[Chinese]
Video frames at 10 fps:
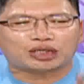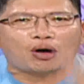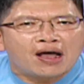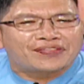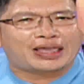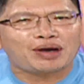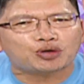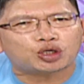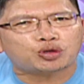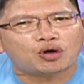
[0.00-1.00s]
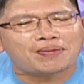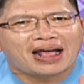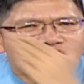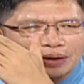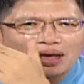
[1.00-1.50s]
转多，你会做多
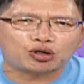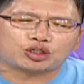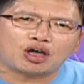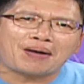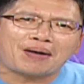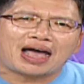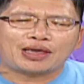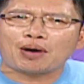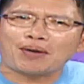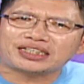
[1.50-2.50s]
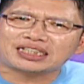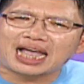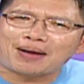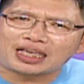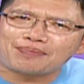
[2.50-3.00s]
吗？你会做多吗？因为外资
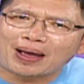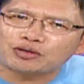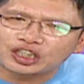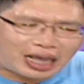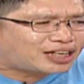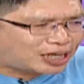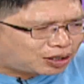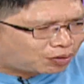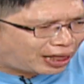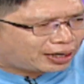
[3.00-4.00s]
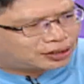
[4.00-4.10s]
大卖一百五十亿，啊，结果